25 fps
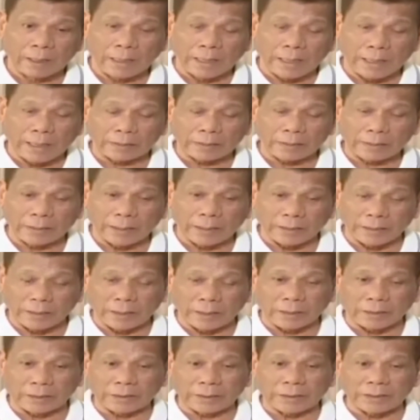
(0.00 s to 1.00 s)
lahat na
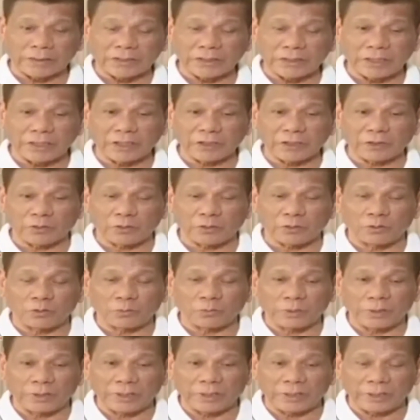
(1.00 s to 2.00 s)
yan kasi
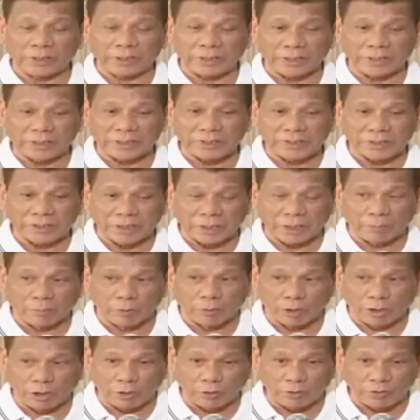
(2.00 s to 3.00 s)
itong
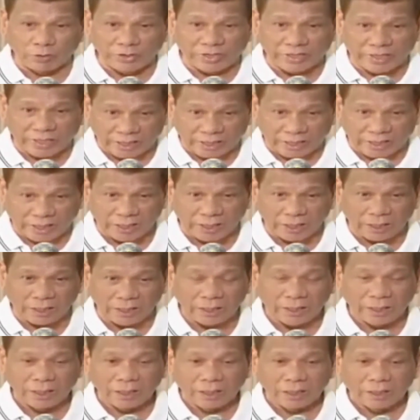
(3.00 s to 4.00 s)
DSWD
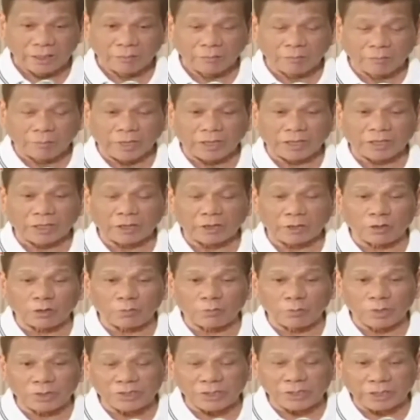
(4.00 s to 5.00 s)
may
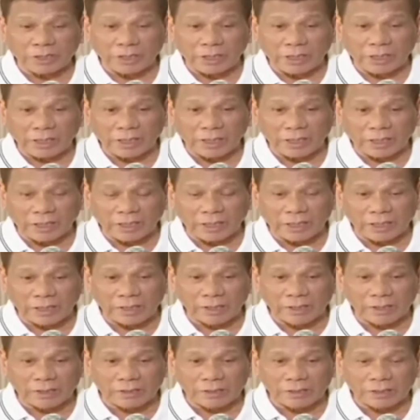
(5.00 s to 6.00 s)
karo may
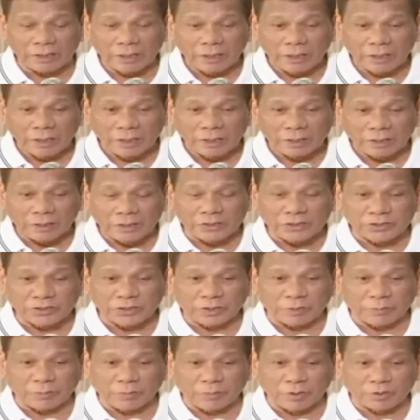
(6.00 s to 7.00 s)
sariling
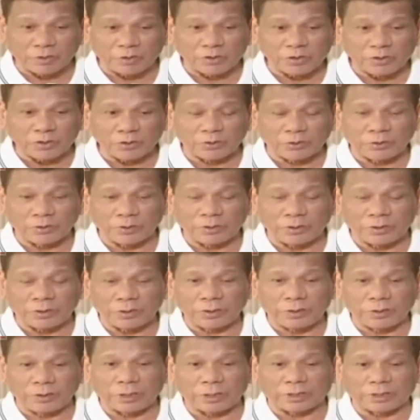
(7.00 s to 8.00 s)

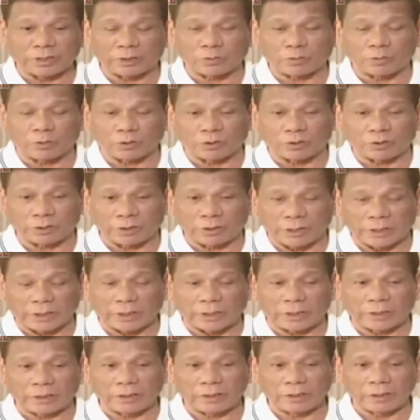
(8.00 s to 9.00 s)
distribution network na
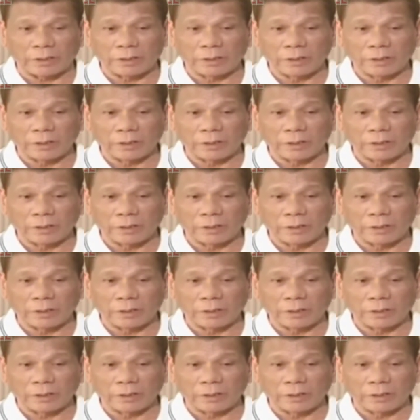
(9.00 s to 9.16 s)
yan